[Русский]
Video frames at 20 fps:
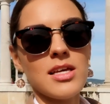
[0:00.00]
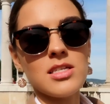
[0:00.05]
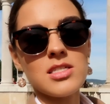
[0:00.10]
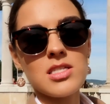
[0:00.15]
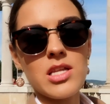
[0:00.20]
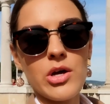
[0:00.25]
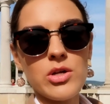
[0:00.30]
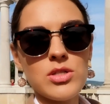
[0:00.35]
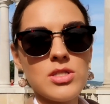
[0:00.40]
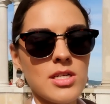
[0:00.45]
Я не
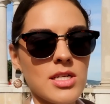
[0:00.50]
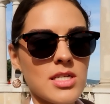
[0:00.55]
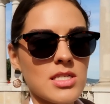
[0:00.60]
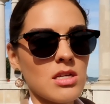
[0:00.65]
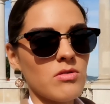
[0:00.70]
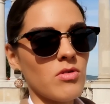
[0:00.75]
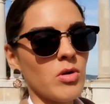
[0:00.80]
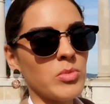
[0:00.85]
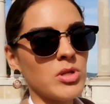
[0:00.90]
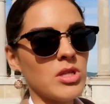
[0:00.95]
знаю,
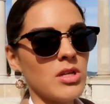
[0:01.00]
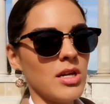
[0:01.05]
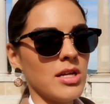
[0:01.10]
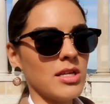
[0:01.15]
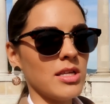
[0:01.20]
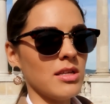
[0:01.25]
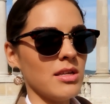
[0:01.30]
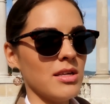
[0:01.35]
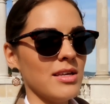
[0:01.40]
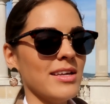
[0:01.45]
интересно вам это
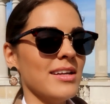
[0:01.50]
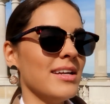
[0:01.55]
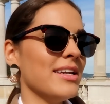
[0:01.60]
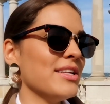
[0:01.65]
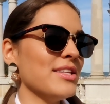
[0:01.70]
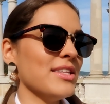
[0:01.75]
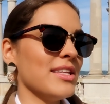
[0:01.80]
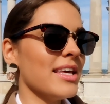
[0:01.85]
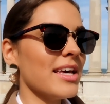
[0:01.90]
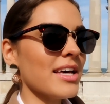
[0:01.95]

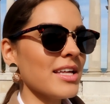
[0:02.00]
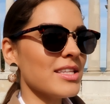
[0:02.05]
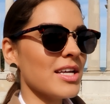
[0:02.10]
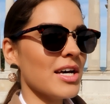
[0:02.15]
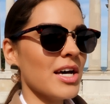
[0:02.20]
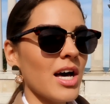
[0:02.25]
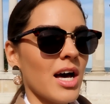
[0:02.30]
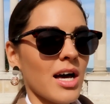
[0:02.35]
или нет.